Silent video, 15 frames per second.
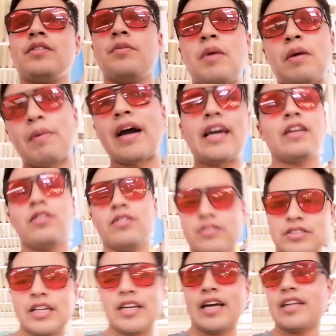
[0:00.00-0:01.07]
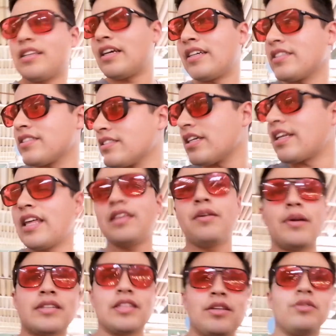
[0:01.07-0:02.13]
me imagino sería, sería
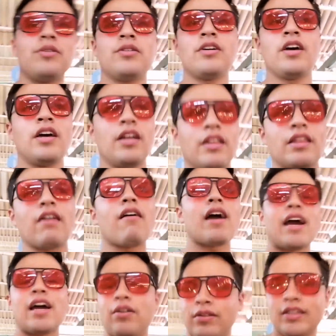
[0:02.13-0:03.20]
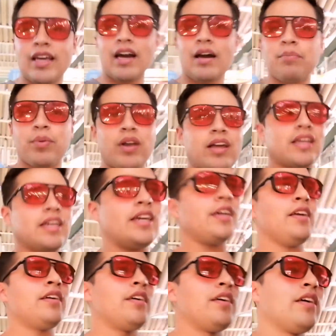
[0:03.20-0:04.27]
divertido trabajar un día por aquí.
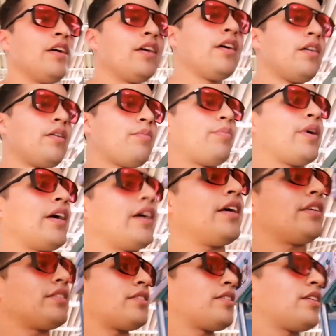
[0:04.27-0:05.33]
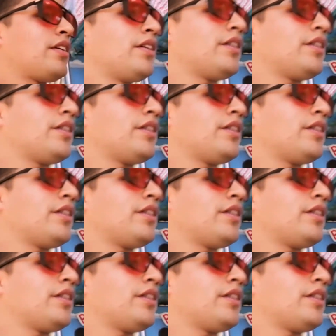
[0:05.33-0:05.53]
Pues